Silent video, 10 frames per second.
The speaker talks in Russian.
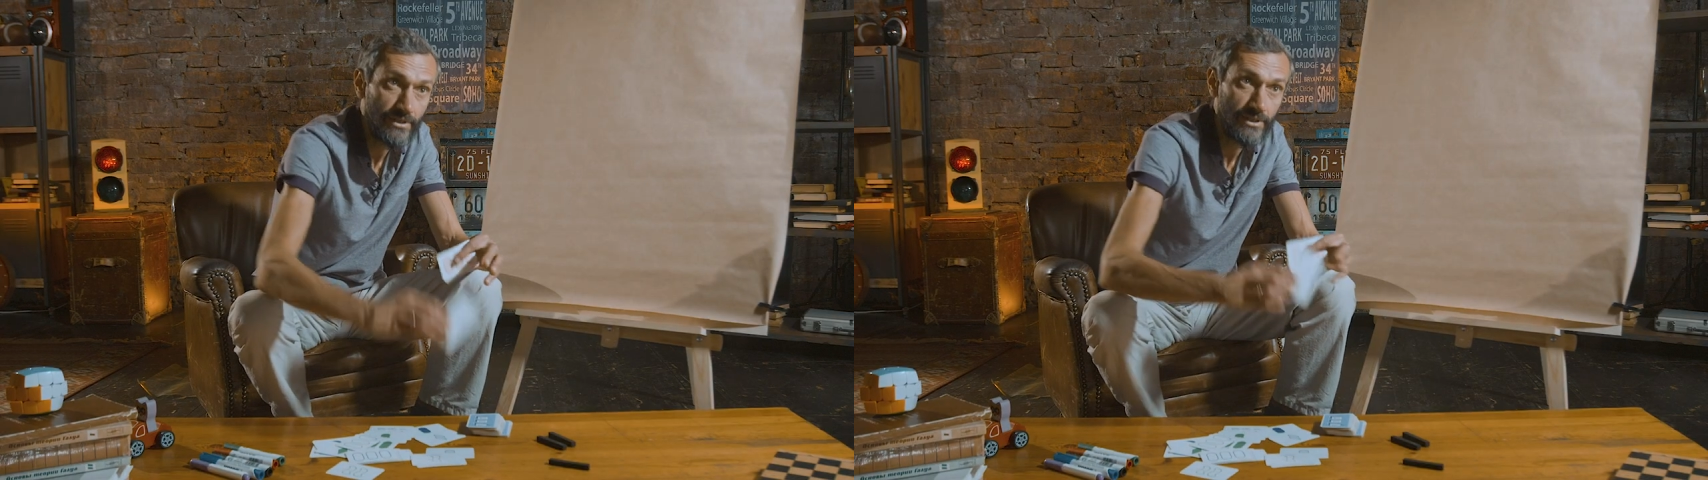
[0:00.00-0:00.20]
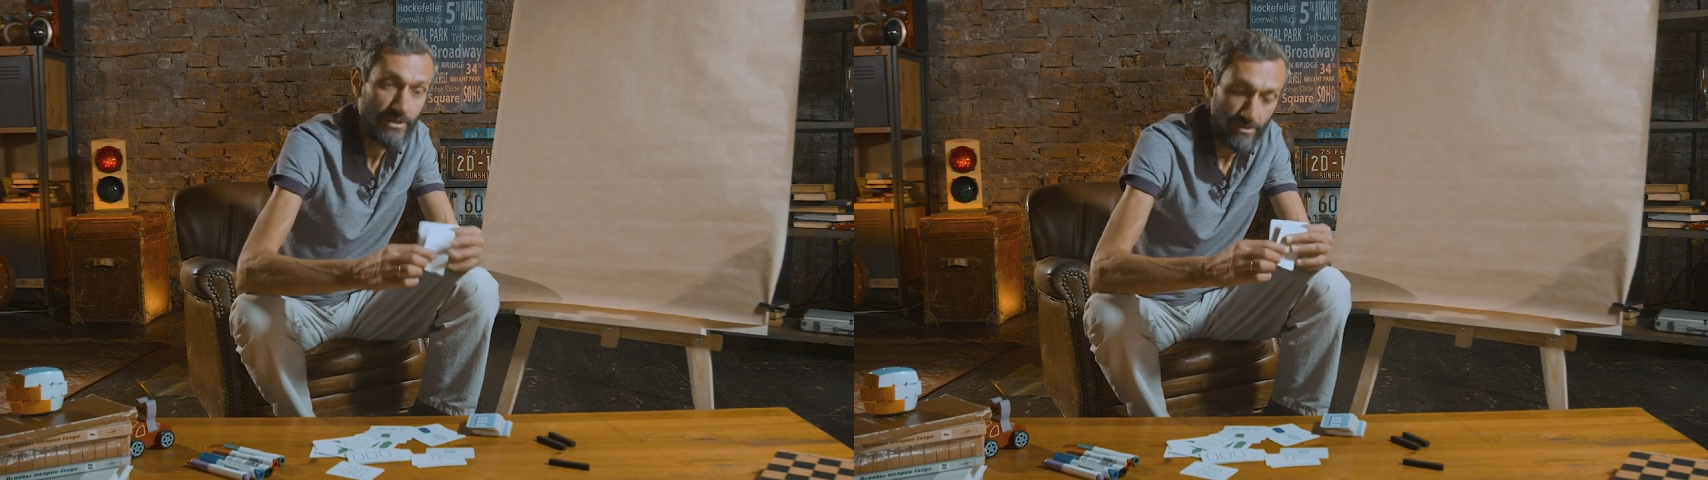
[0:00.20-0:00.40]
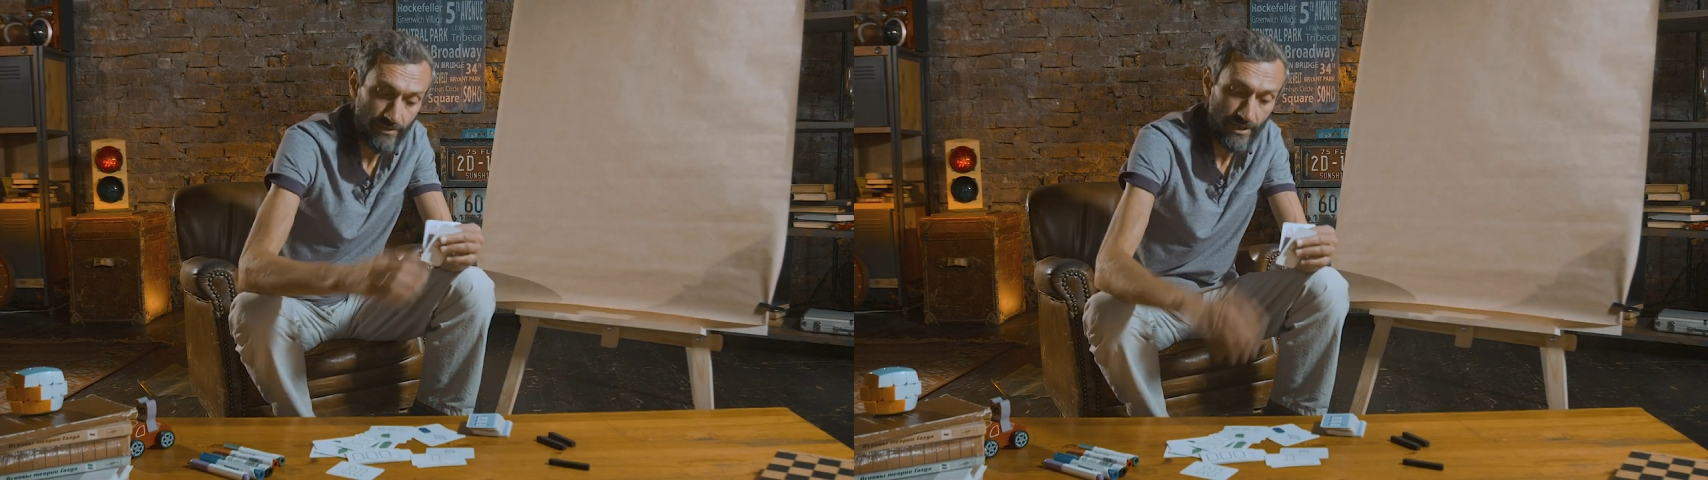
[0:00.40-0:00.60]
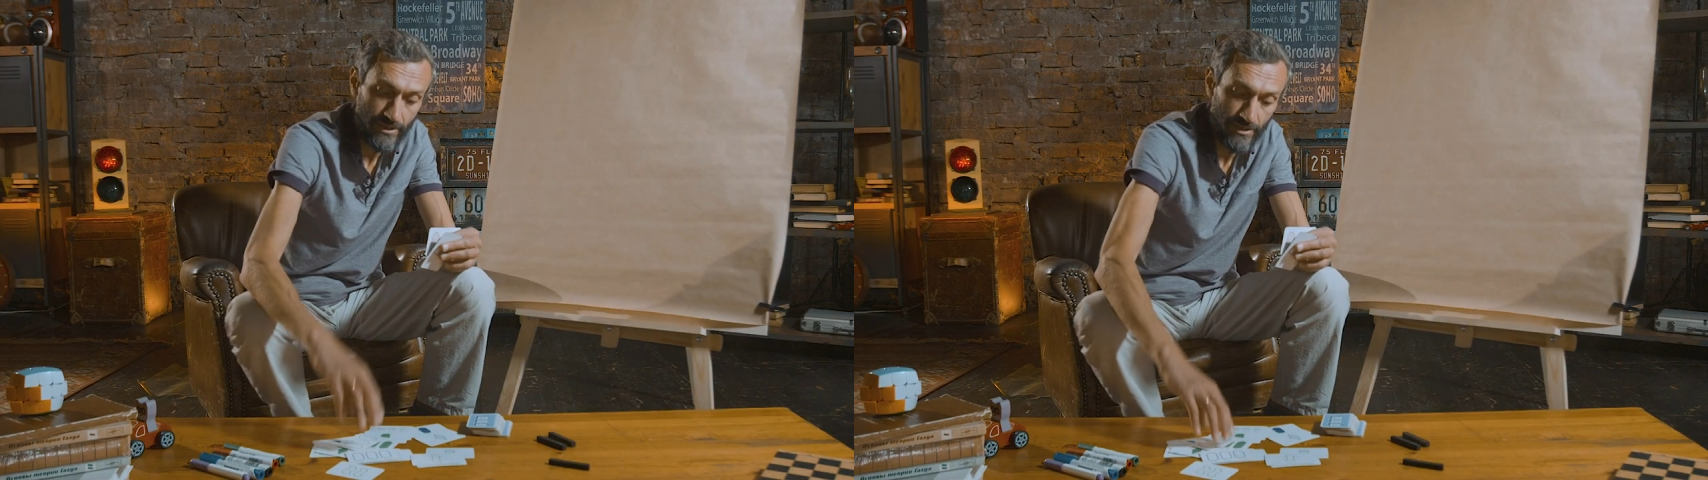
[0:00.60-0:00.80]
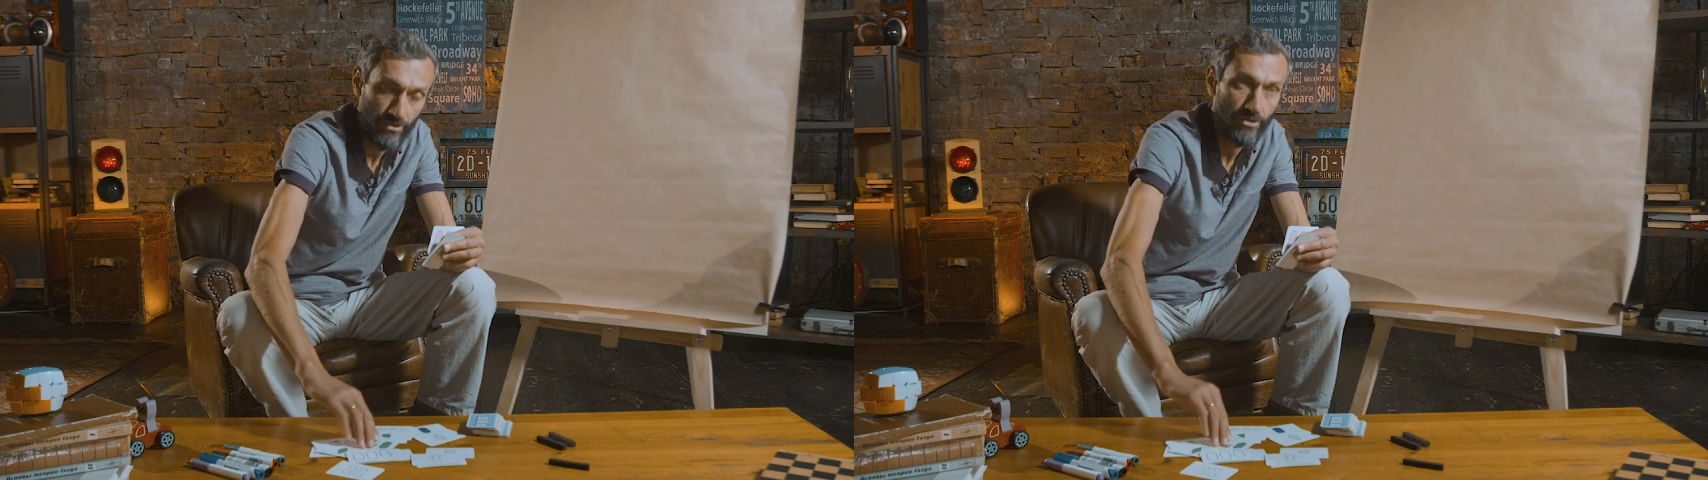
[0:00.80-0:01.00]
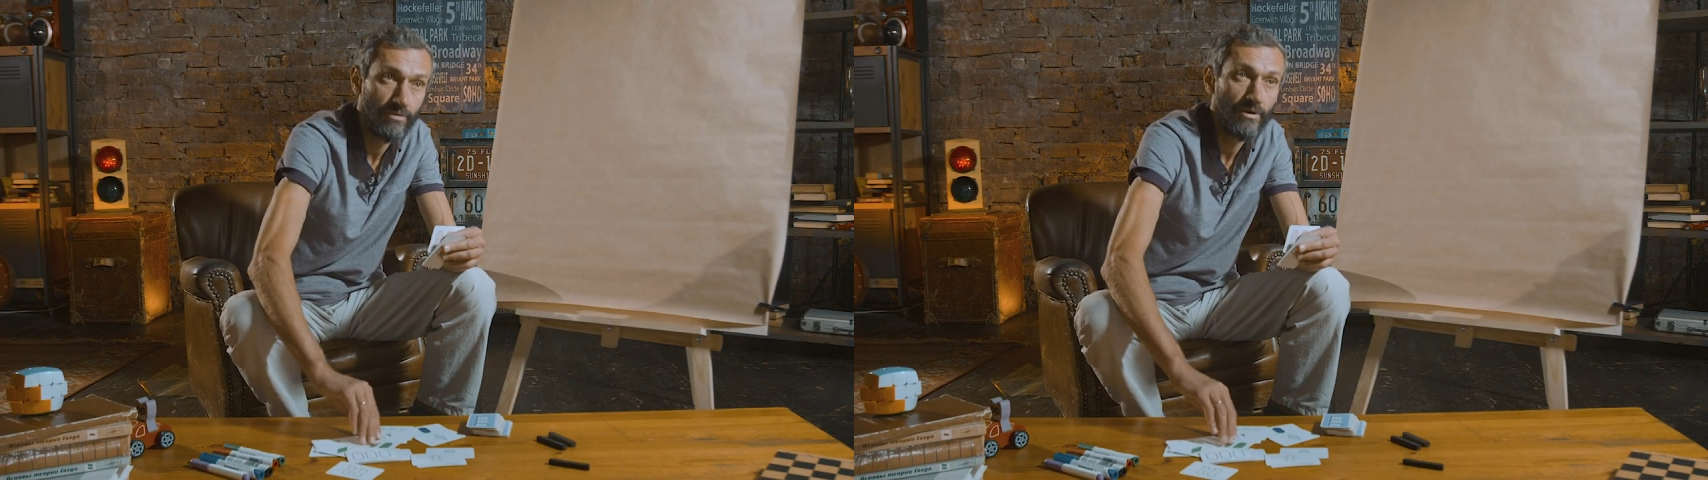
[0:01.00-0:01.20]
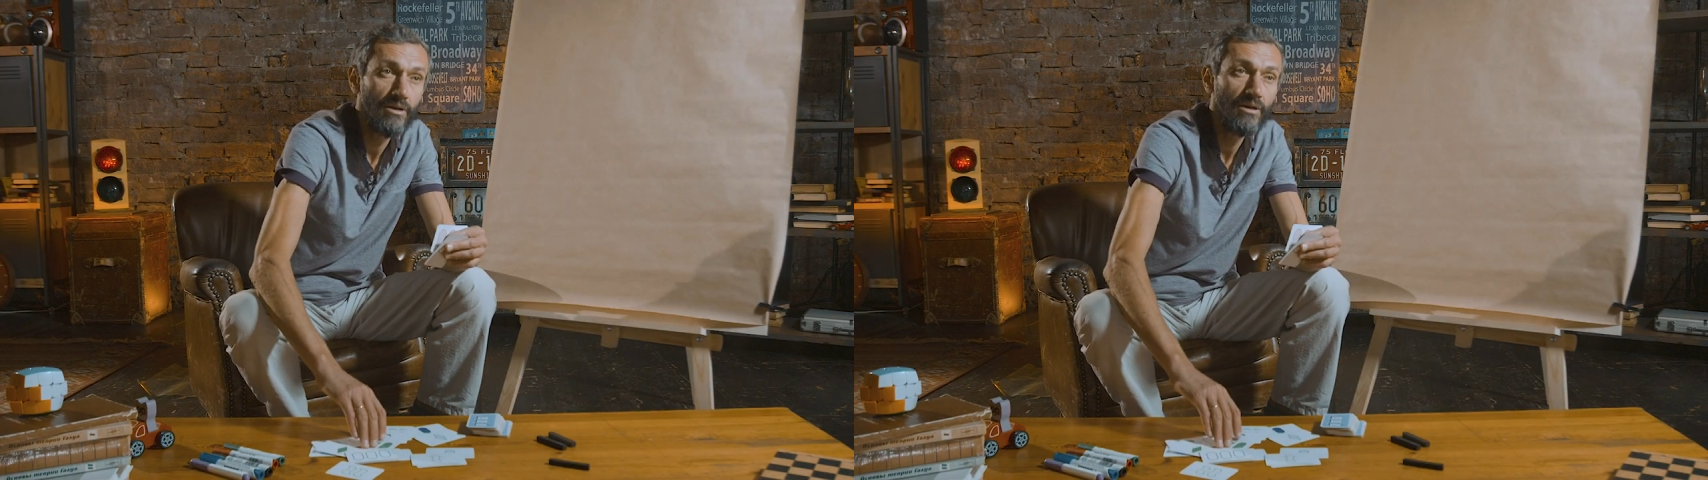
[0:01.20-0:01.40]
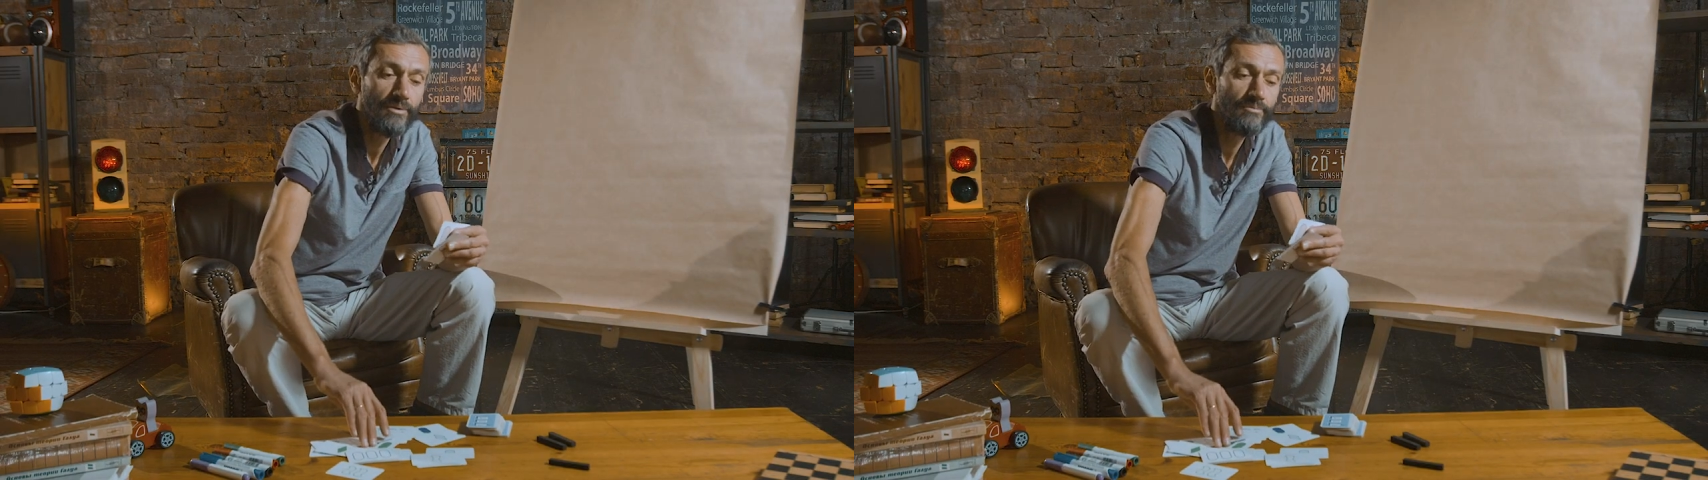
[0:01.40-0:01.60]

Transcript: синего или зеленого?